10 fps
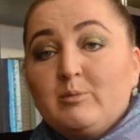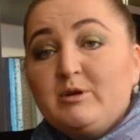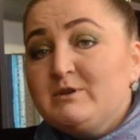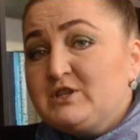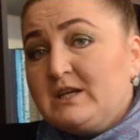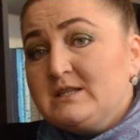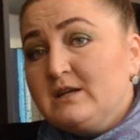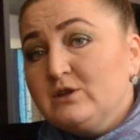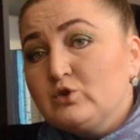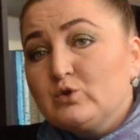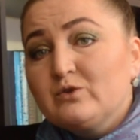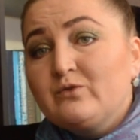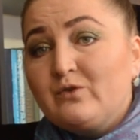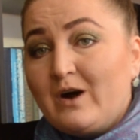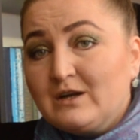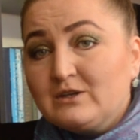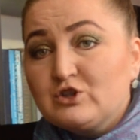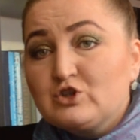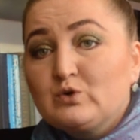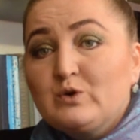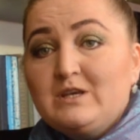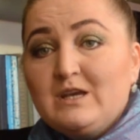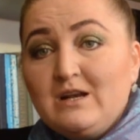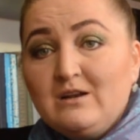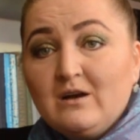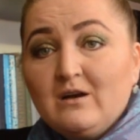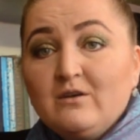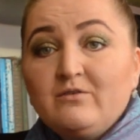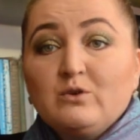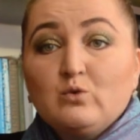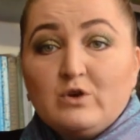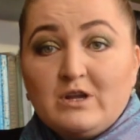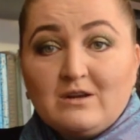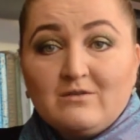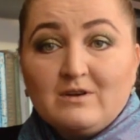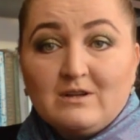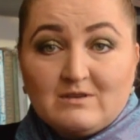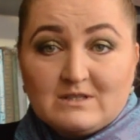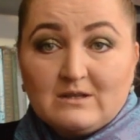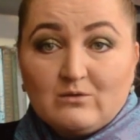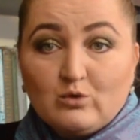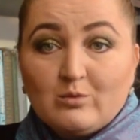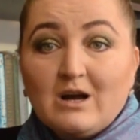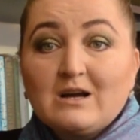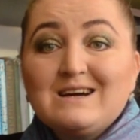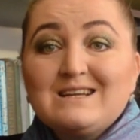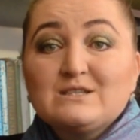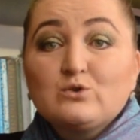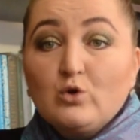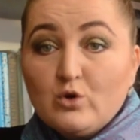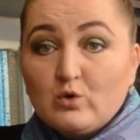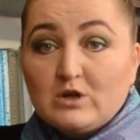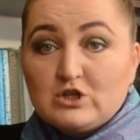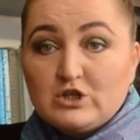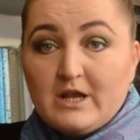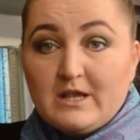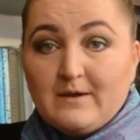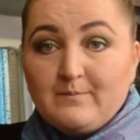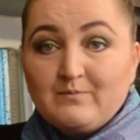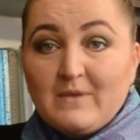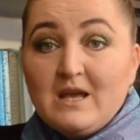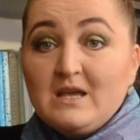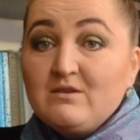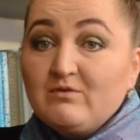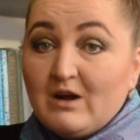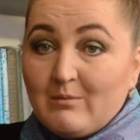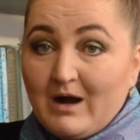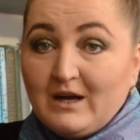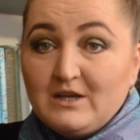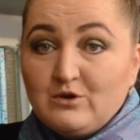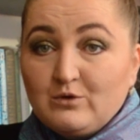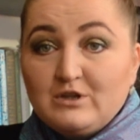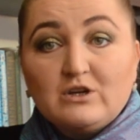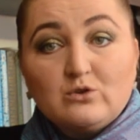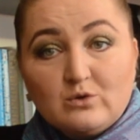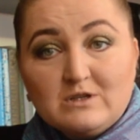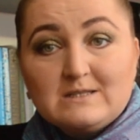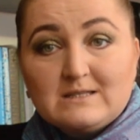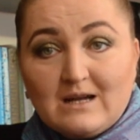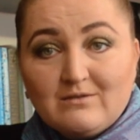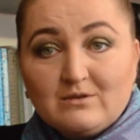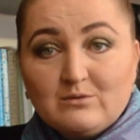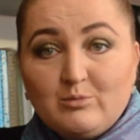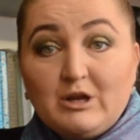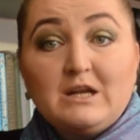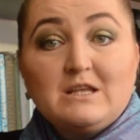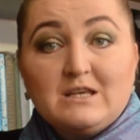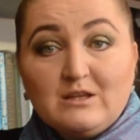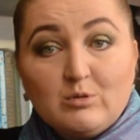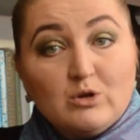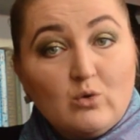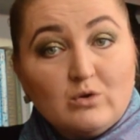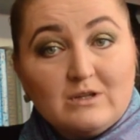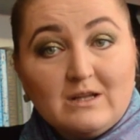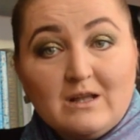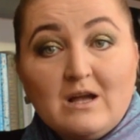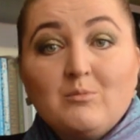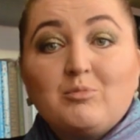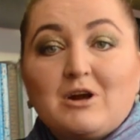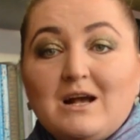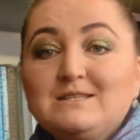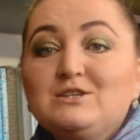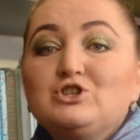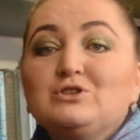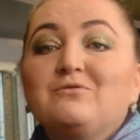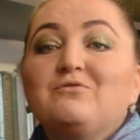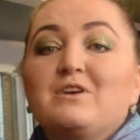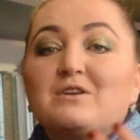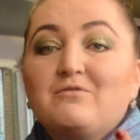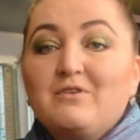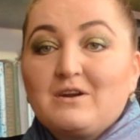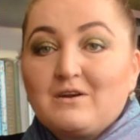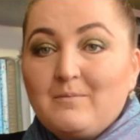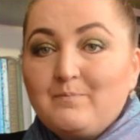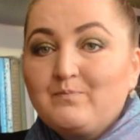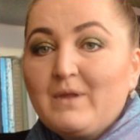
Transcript: Примечателен тот факт, что ель фигурировала в основном как городское украшение, и в домах ее никто не ставил. Приоритет был отдан праздничным фейерверкам.